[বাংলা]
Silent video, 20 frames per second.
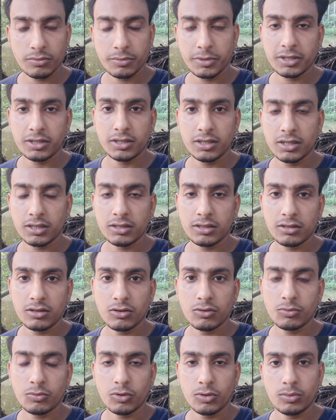আমি
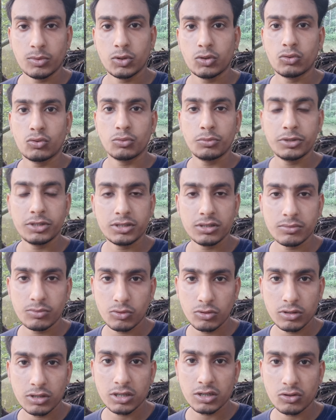টিনাদিকেও বলবো তুমি যে
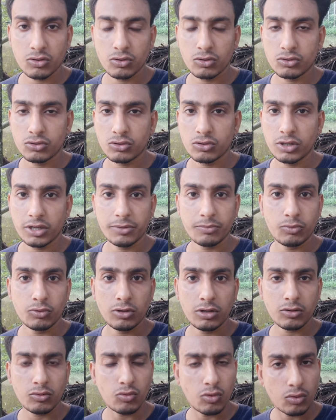ভুলটা করছো এই
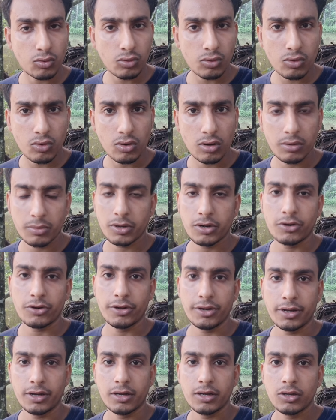ভুলের কখনো ক্ষমা
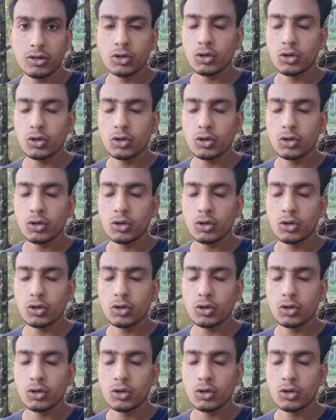হয় না